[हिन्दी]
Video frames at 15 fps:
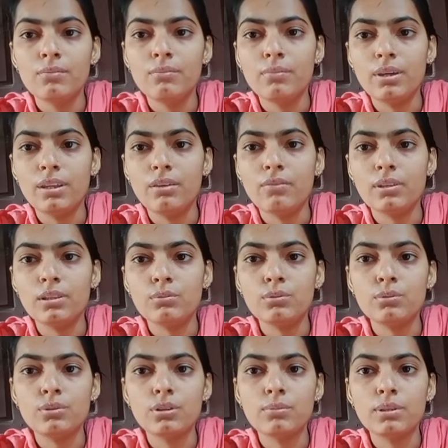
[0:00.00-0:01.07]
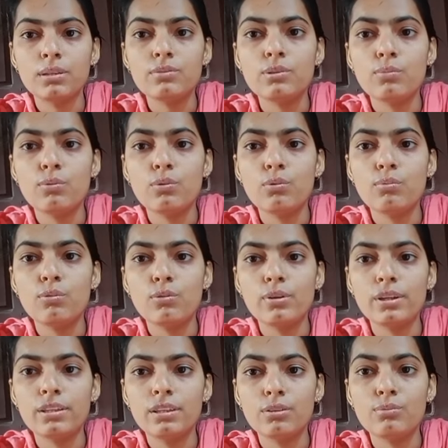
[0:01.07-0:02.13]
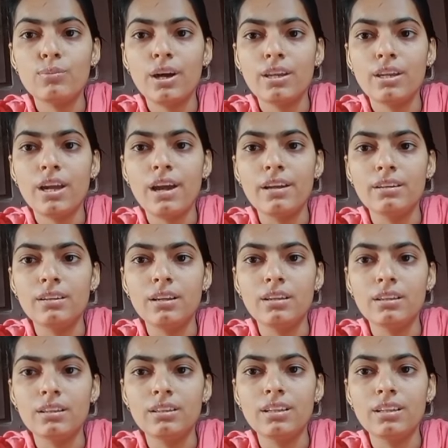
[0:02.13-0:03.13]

मेरी मतलब थोड़ी मतलब सब लोग बोल रहे थे तुम्हारी हाइट नहीं है